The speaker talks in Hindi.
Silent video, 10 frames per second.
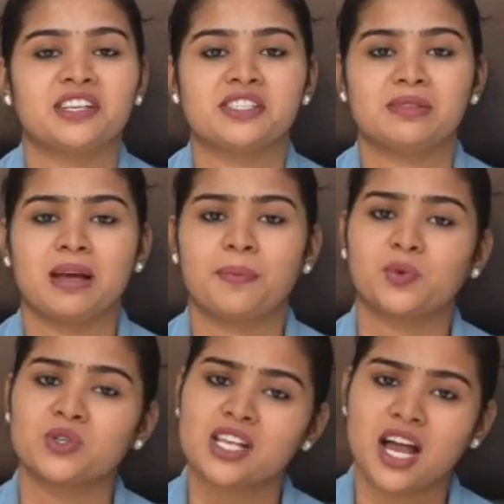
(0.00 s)
फैशन में
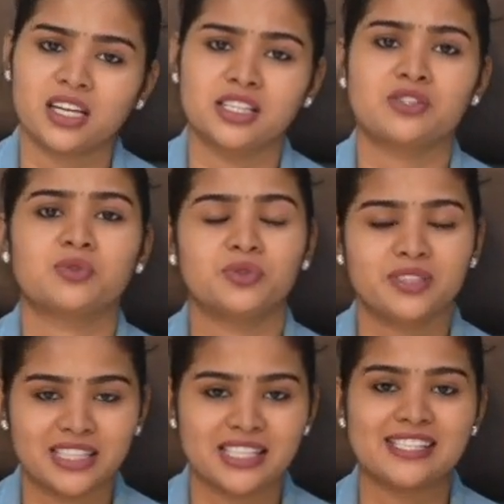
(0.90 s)
आपको साड़ीज़
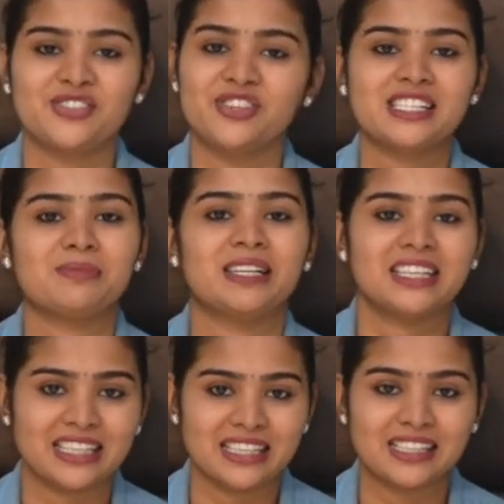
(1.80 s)
कुर्तीज़ ड्रेस
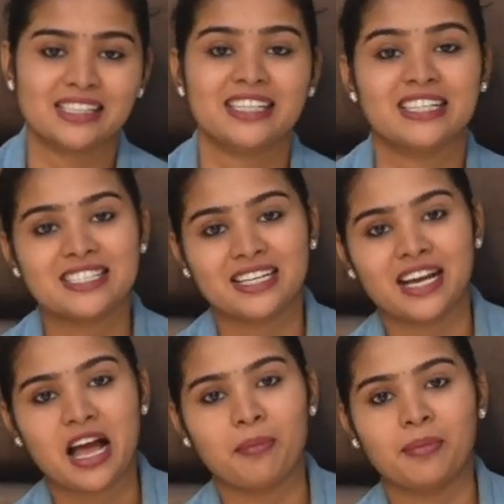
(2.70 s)
मटेरियल लेडीज़ एंड
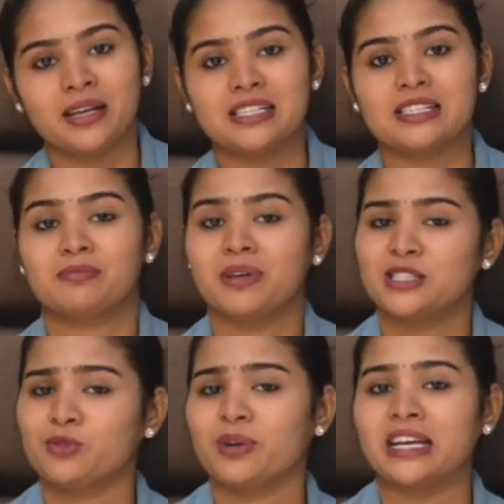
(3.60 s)
गारमेंट्स
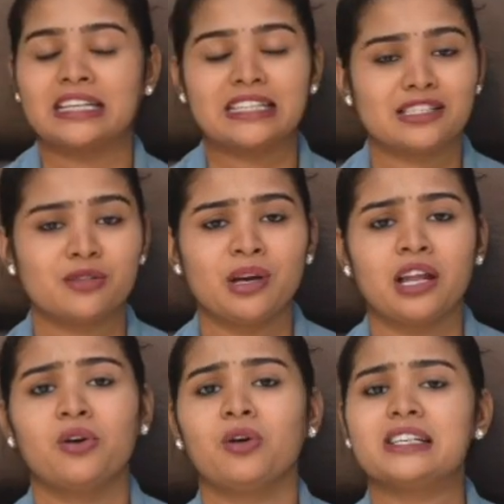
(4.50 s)
मेन्स वेयर किड्स
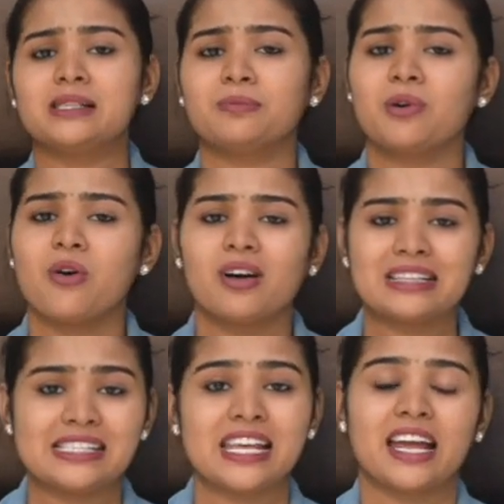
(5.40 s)
वेयर और ऐसी
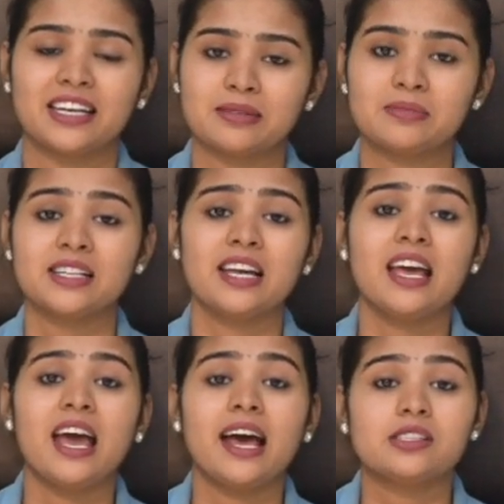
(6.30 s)
बहुत सी आइटम्स
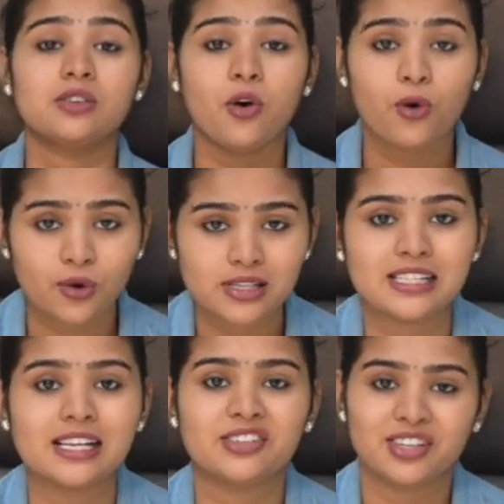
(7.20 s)
एज अ
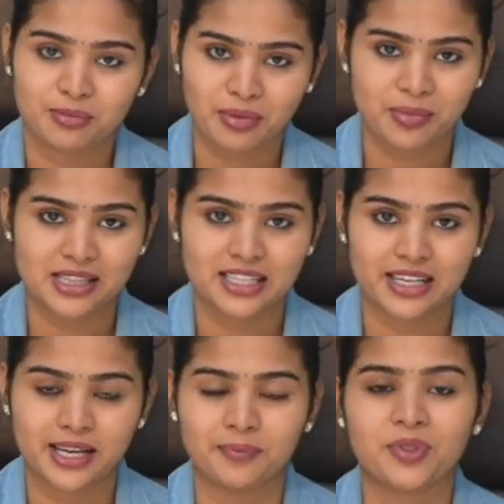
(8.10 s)
सेल रेट में मिलती
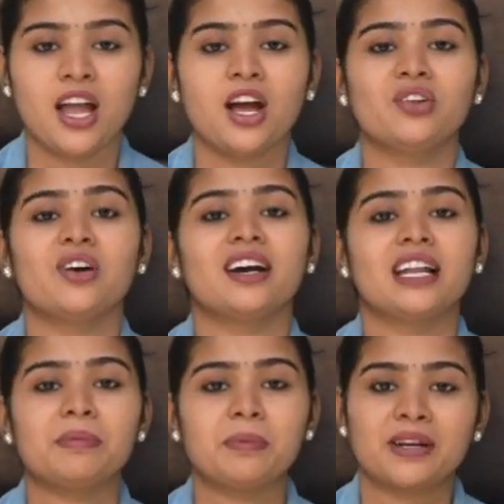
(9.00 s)
है तो
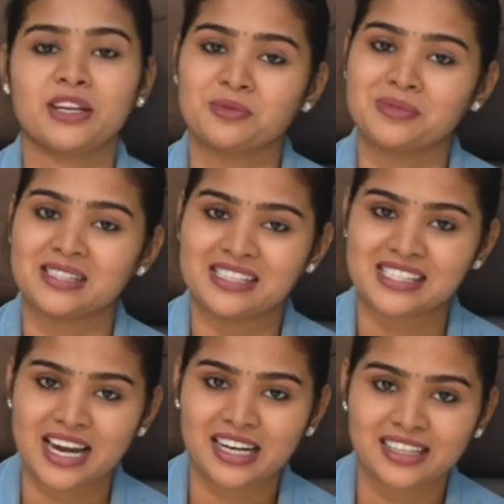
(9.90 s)
अगर आप अपना न्यू बिज़नेस
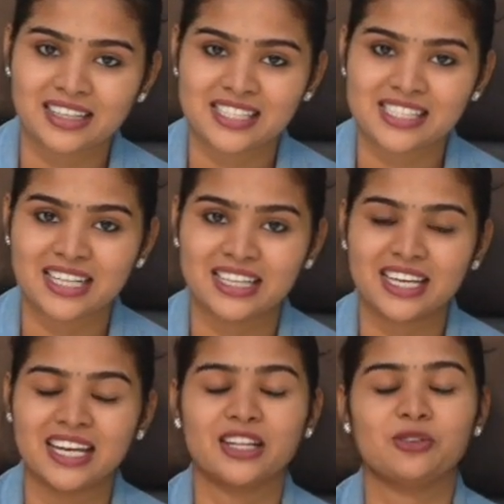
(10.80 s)
स्टार्ट करना चाहते
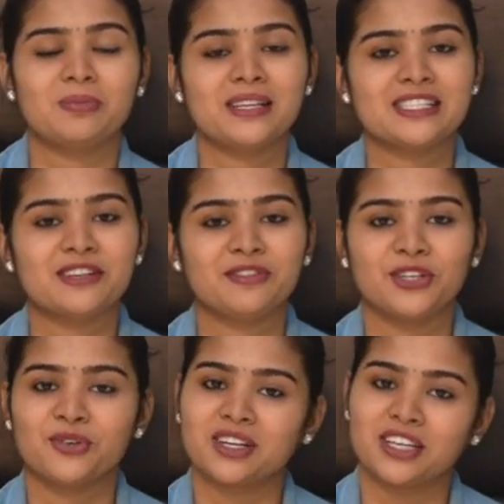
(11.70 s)
हैं तो प्लीज़ ये
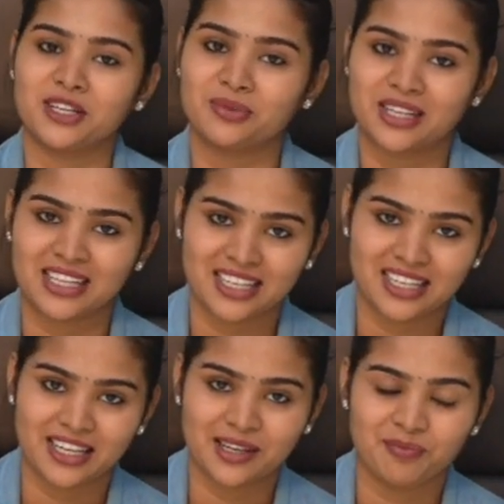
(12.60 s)
वीडियो कंटिन्यू देखते
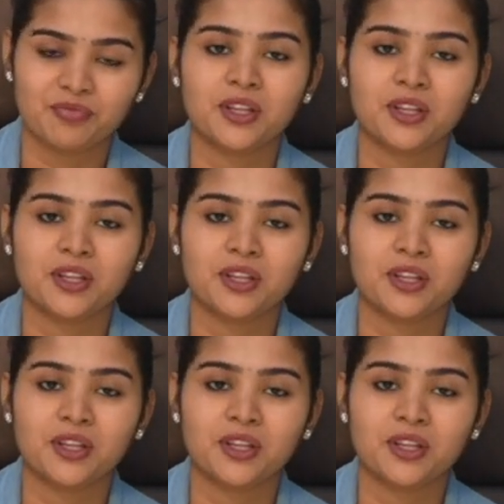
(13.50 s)
रहिए